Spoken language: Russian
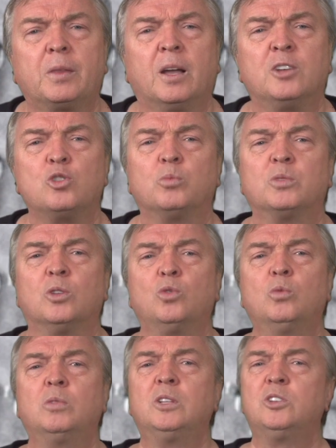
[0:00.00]
О чем-то
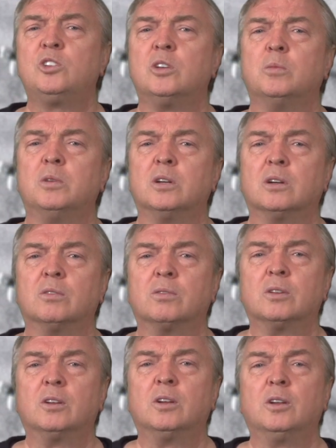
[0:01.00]
думал Чебриков,
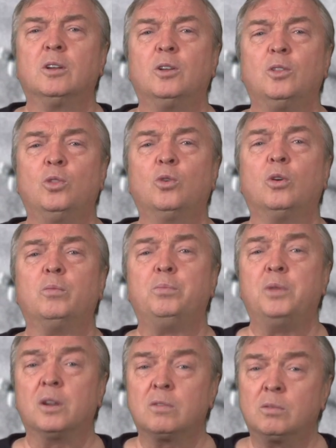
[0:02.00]
но
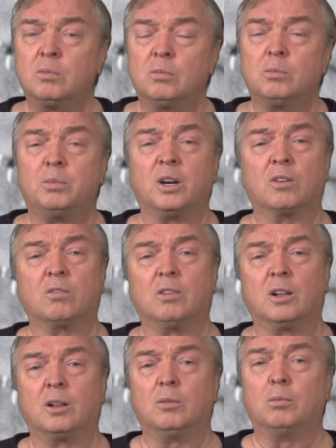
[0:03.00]
первым
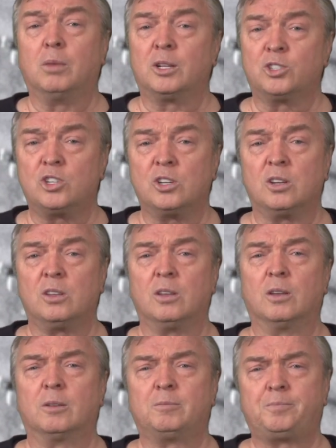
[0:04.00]
прервал молчание.
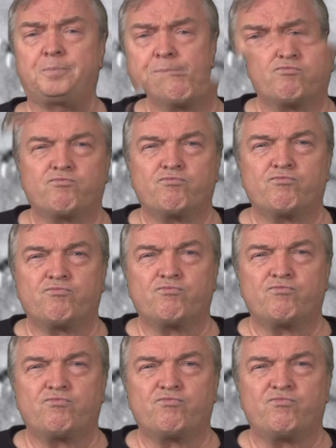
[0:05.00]

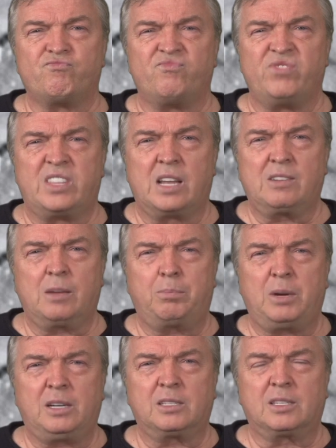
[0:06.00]
«Давай
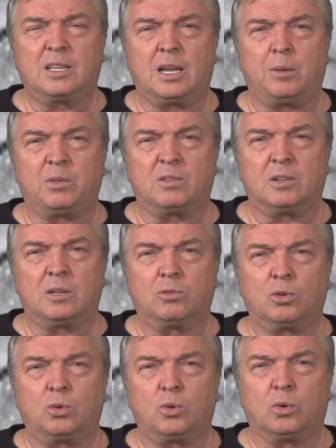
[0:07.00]
полистаем твоего
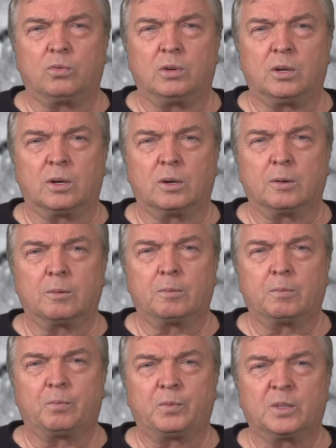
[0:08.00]
Тофлера.
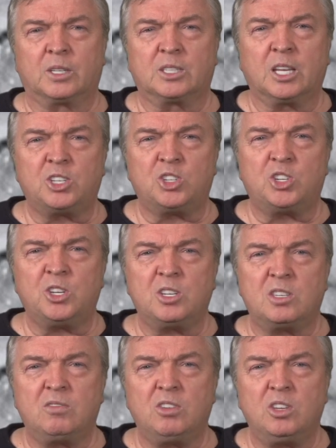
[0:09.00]
Кстати, через
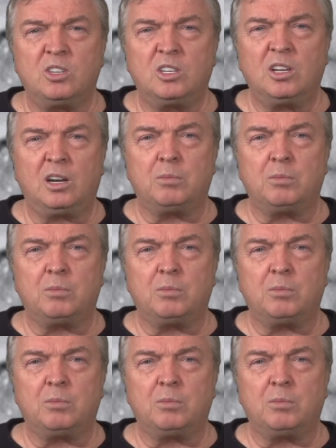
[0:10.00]
две недели